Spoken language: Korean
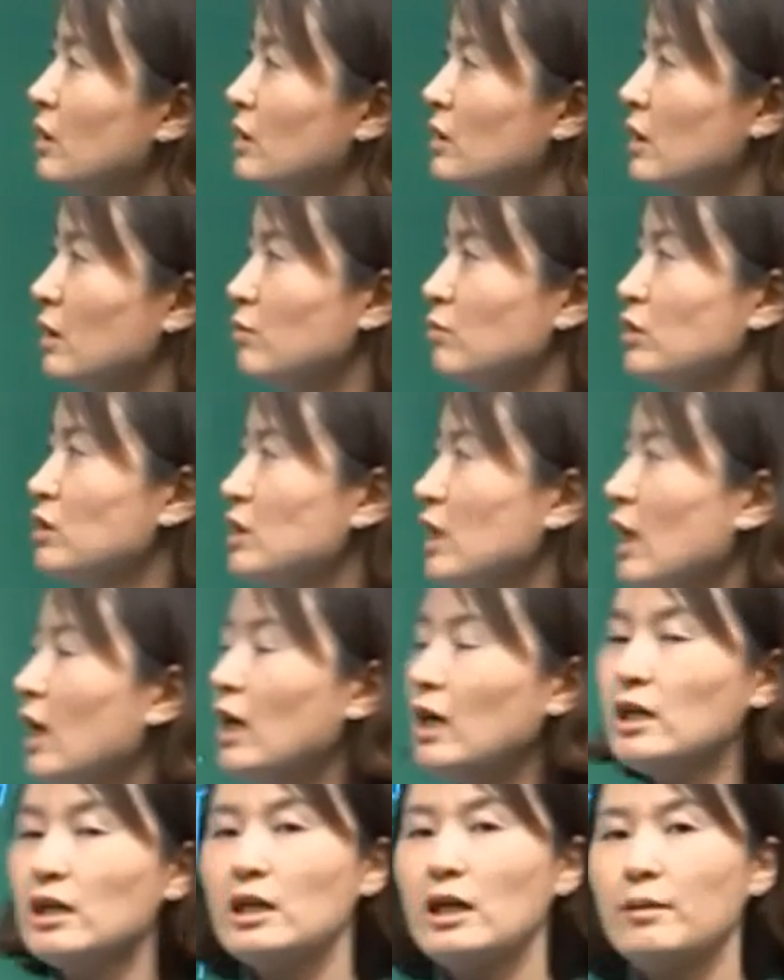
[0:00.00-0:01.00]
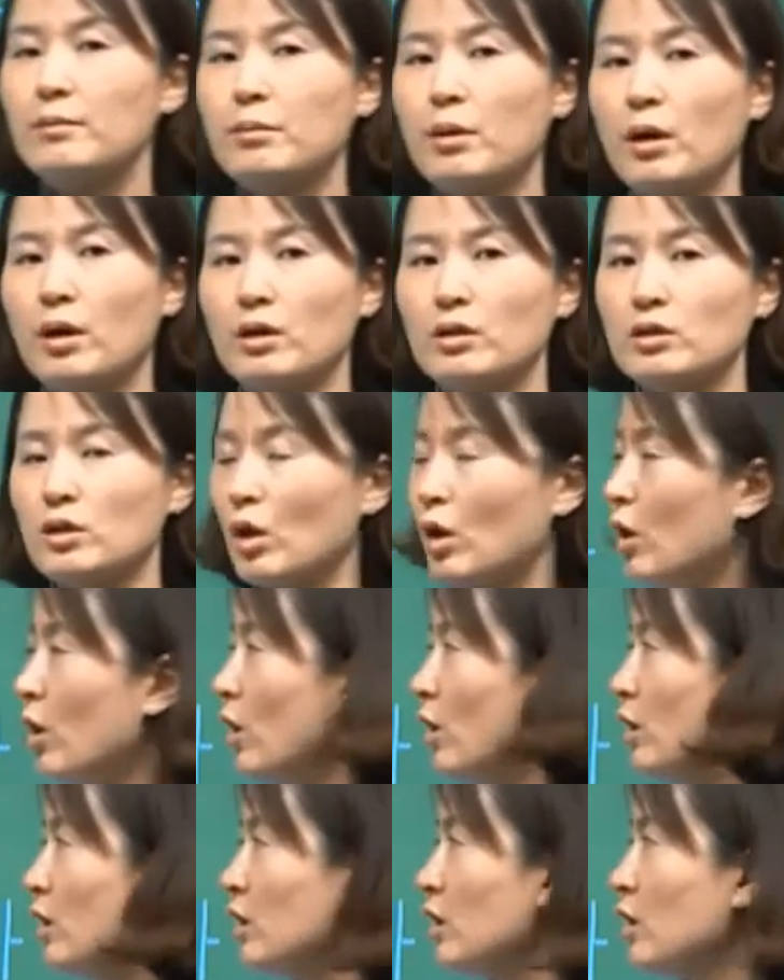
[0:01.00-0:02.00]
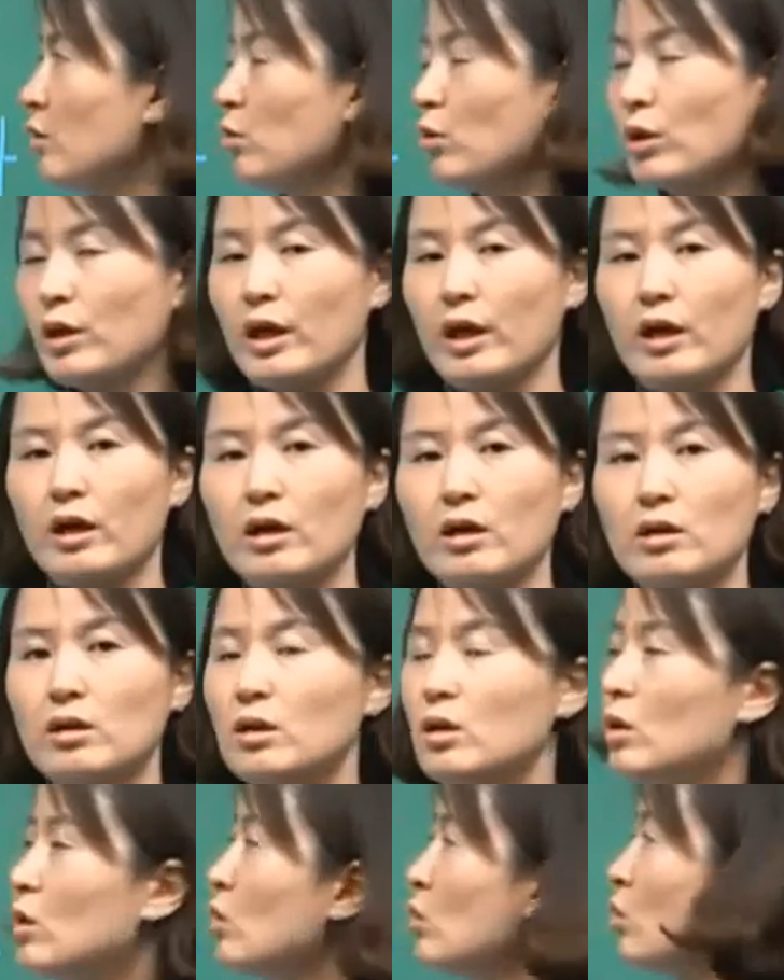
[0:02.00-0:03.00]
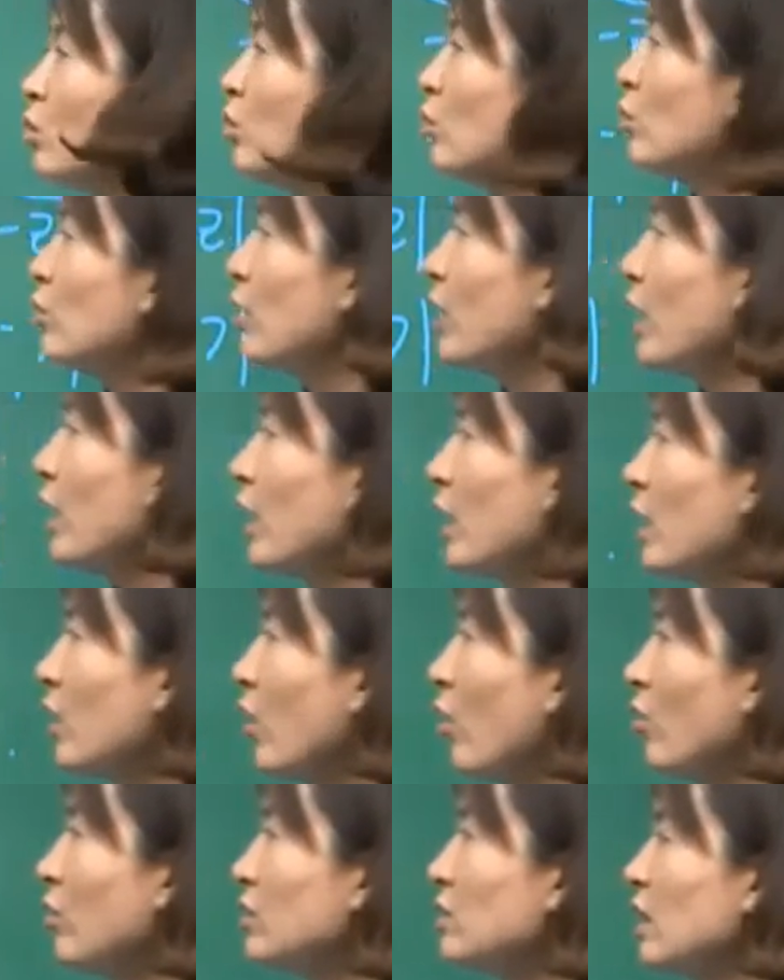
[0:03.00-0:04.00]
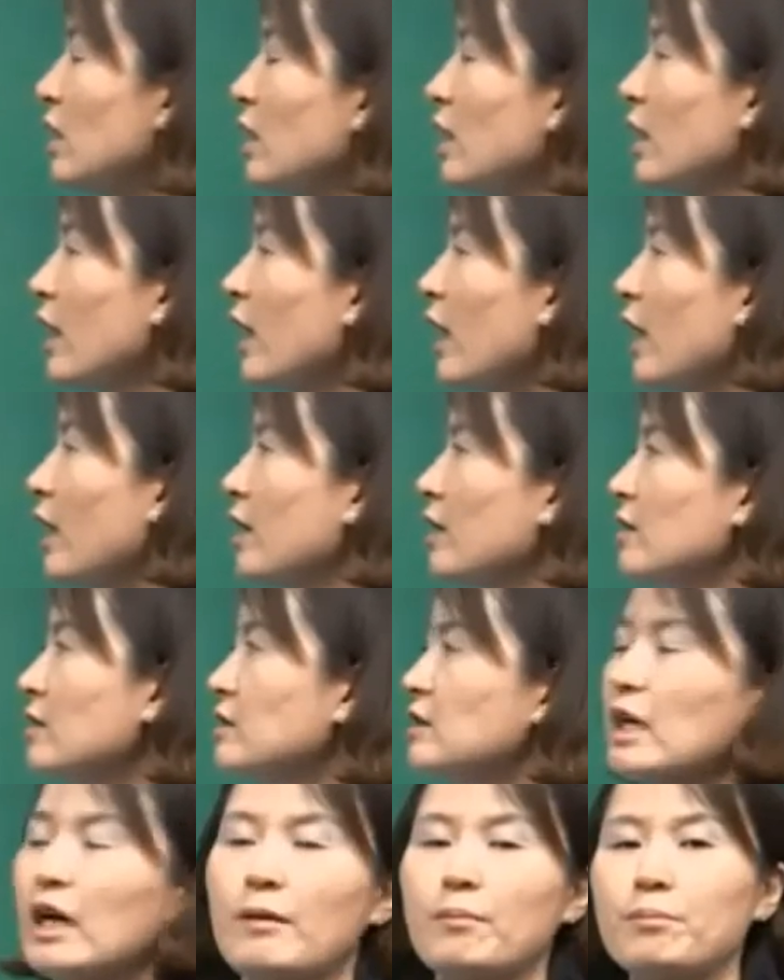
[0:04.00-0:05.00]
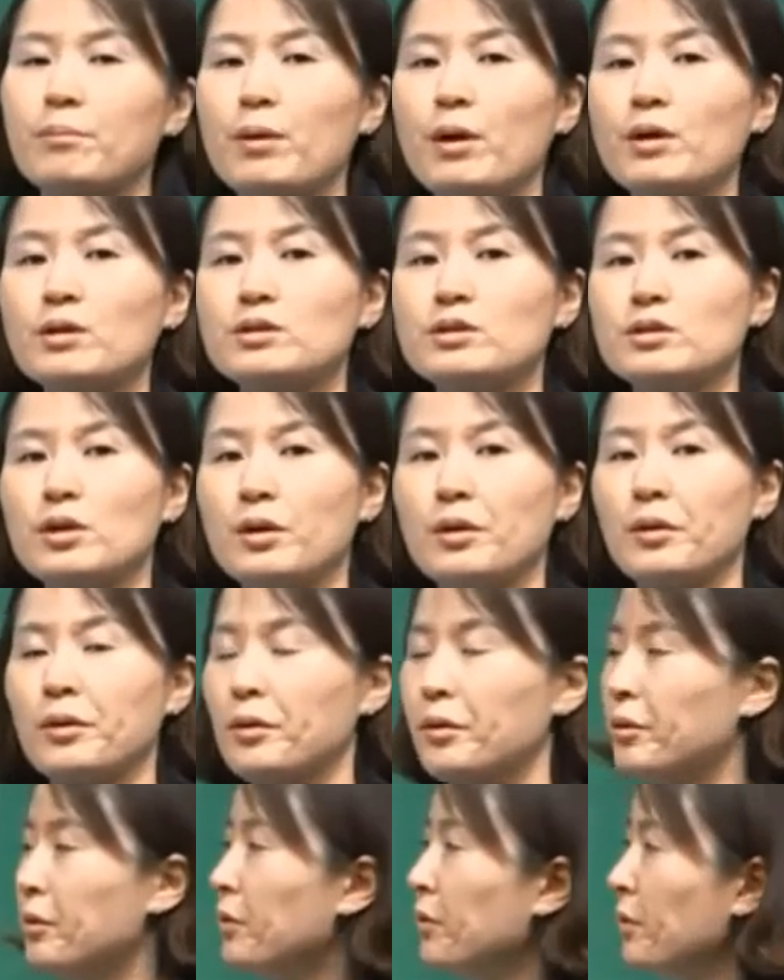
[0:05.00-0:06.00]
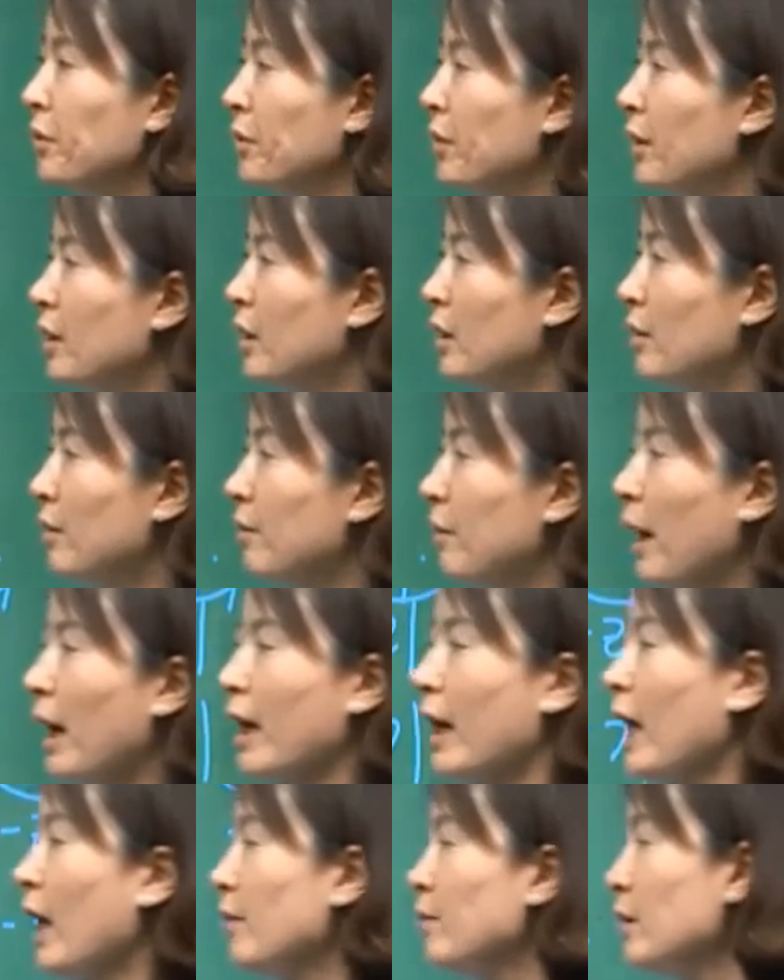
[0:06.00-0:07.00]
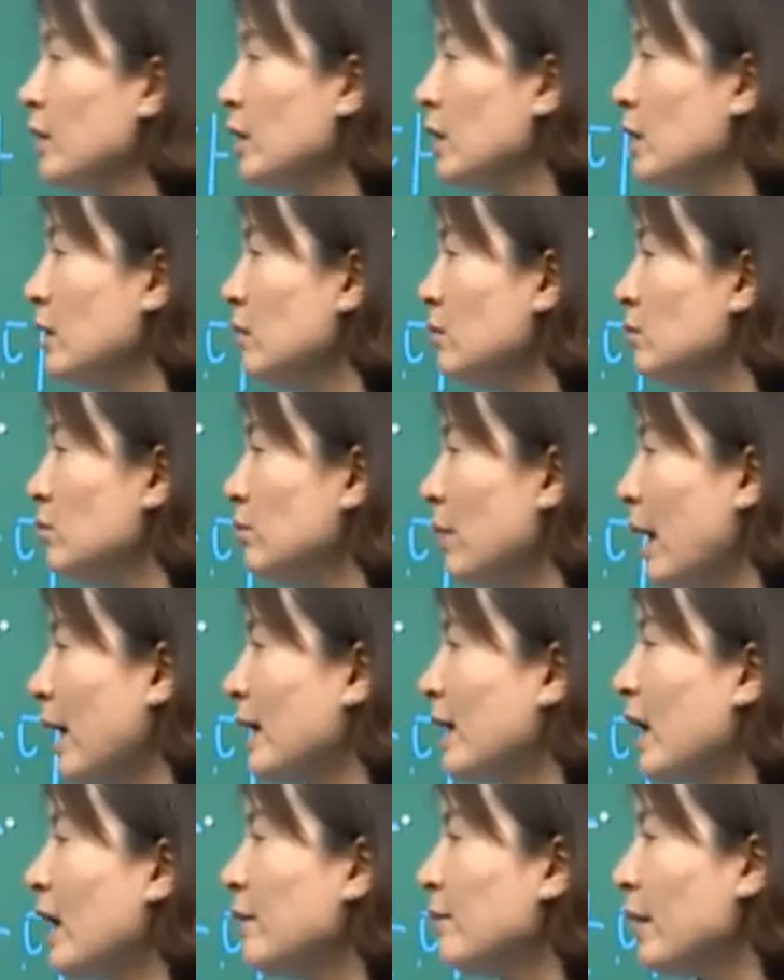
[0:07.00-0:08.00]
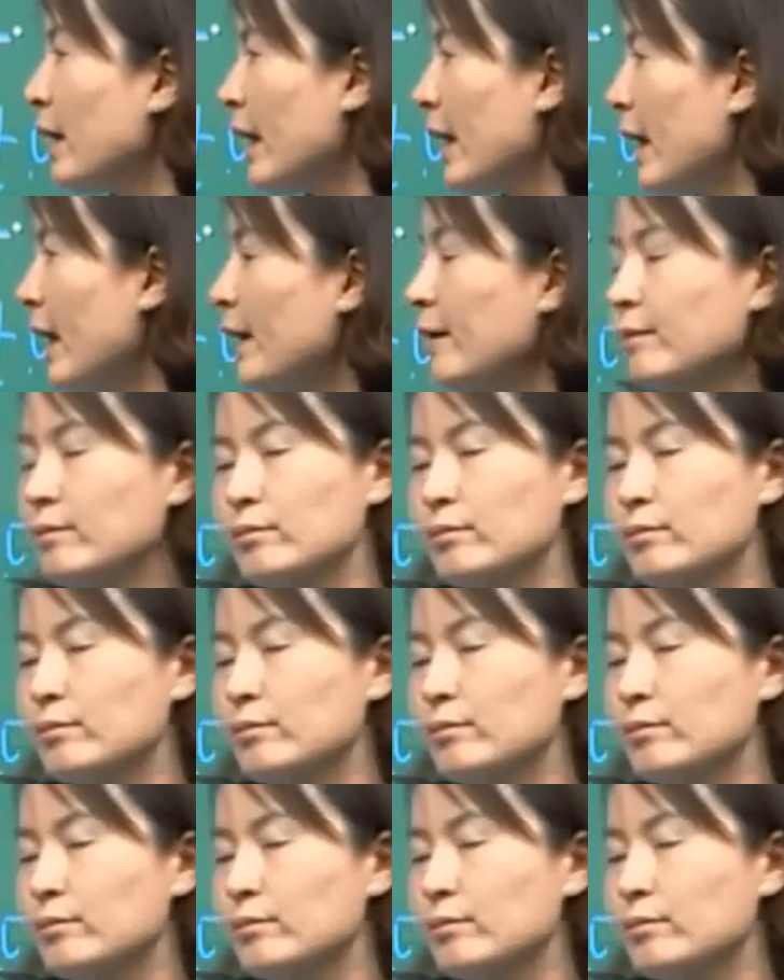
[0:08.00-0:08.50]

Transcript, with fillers: 자, 문장 한 번 더 읽어볼게요. 도둑이 경찰에게 잡혔어요. 바람이, 바람에